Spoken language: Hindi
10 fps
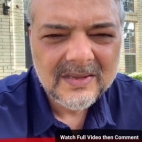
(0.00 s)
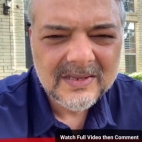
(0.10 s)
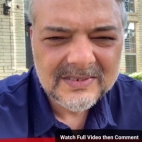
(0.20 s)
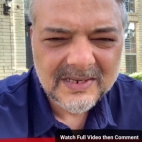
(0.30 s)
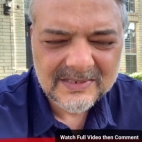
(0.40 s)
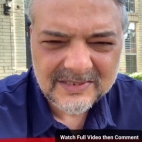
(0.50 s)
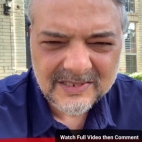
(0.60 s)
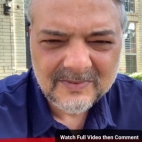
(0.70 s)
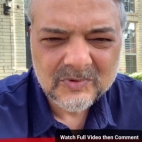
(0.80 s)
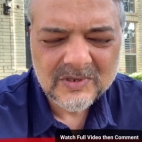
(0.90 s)
किसी का
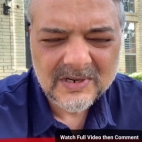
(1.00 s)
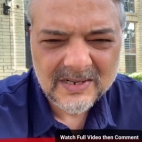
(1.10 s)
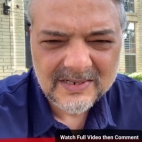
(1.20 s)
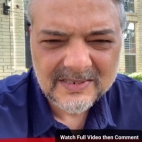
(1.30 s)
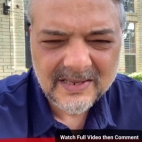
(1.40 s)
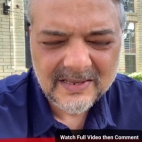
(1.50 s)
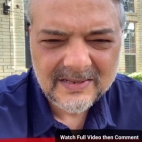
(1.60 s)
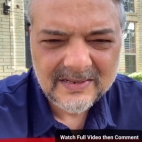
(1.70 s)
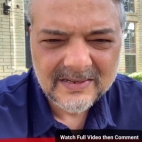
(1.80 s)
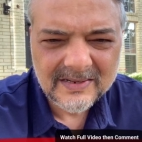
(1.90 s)
दत्तक पुत्र आ जाता है
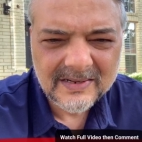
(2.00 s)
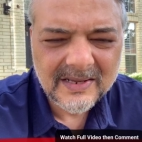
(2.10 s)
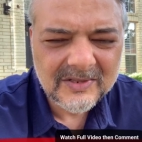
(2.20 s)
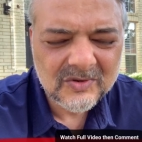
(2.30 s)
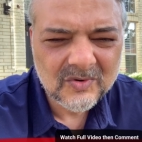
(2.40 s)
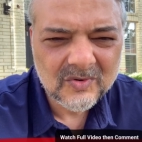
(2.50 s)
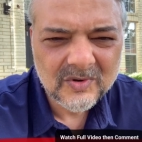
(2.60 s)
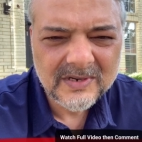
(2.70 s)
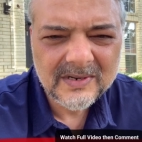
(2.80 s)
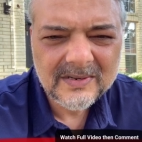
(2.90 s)
नहीं तो
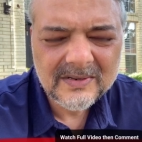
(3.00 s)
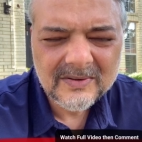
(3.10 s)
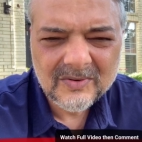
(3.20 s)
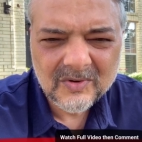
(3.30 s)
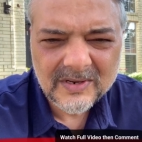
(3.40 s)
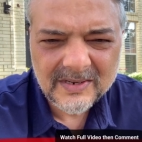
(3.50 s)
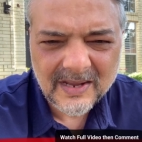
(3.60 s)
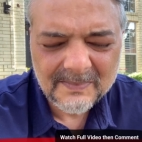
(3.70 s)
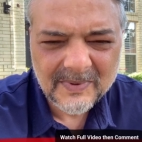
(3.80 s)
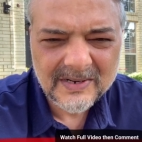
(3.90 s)
कोई कोई
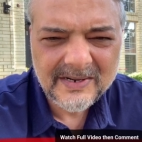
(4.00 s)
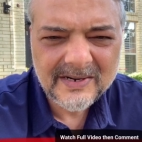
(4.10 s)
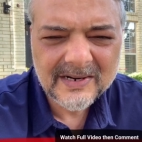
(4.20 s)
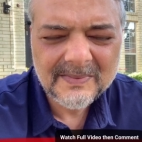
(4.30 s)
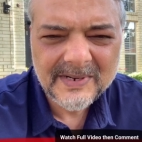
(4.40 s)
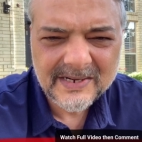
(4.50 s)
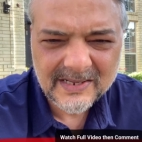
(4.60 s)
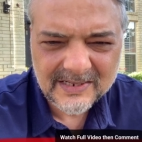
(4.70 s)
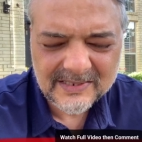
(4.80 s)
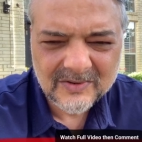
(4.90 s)
आपका लीडर का
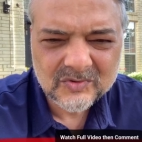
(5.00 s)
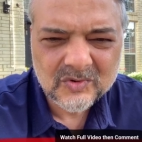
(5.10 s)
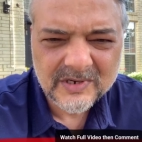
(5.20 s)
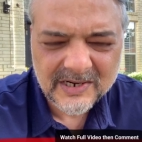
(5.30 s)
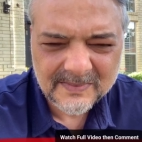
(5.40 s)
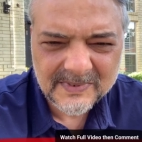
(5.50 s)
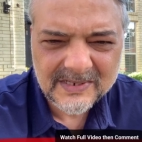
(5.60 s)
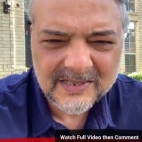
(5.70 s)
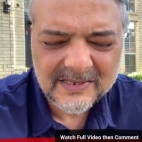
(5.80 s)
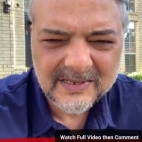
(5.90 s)
बेटा आ जाता है उसको टिकट
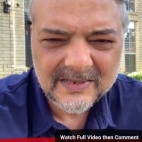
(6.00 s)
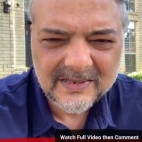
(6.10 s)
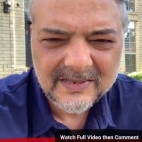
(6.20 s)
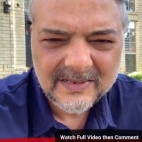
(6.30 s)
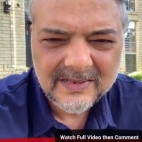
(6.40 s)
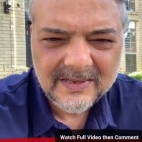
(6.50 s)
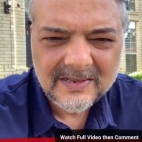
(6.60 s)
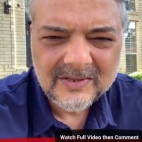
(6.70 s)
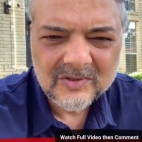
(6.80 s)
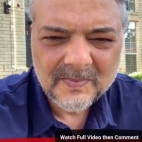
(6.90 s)
मिल जाती है
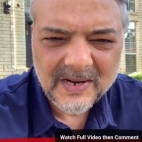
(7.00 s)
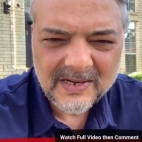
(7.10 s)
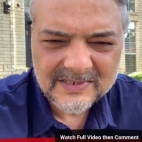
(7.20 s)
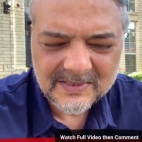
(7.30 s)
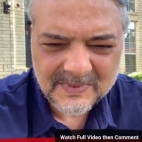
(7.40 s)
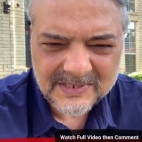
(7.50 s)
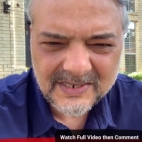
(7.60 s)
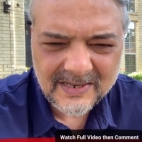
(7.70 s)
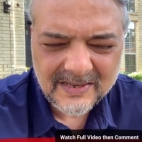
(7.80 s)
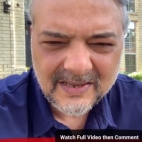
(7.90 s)
तो पहले
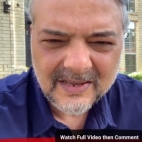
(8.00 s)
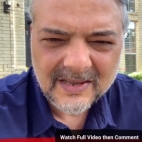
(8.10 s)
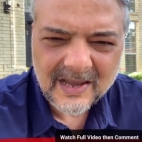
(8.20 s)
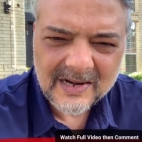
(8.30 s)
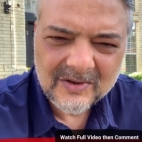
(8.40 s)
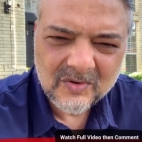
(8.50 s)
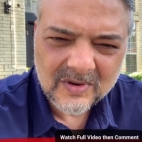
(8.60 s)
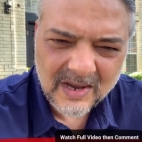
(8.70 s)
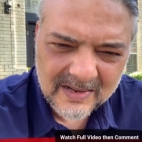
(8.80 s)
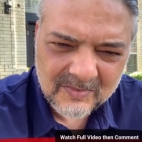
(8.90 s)
समझिए काले को
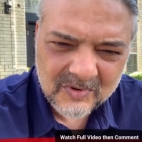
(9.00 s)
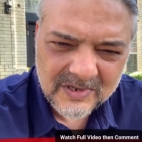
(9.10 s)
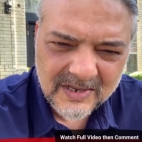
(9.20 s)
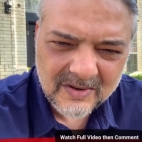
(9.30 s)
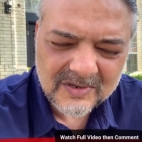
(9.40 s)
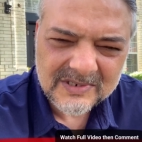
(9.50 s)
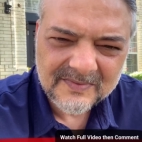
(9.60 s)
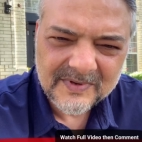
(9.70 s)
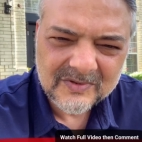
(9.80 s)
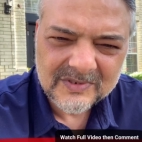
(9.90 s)
काला बोलिए और
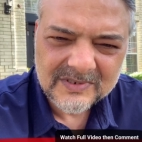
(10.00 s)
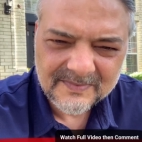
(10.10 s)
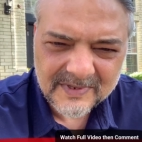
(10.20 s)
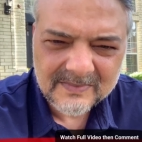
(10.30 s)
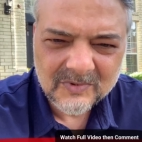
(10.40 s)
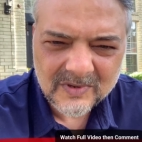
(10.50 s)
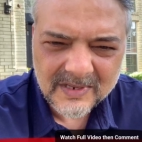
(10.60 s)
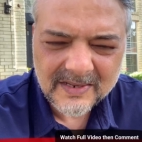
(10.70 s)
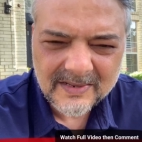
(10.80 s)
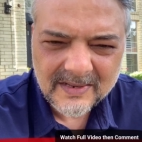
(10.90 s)
सफ़ेद को सफ़ेद बोलिए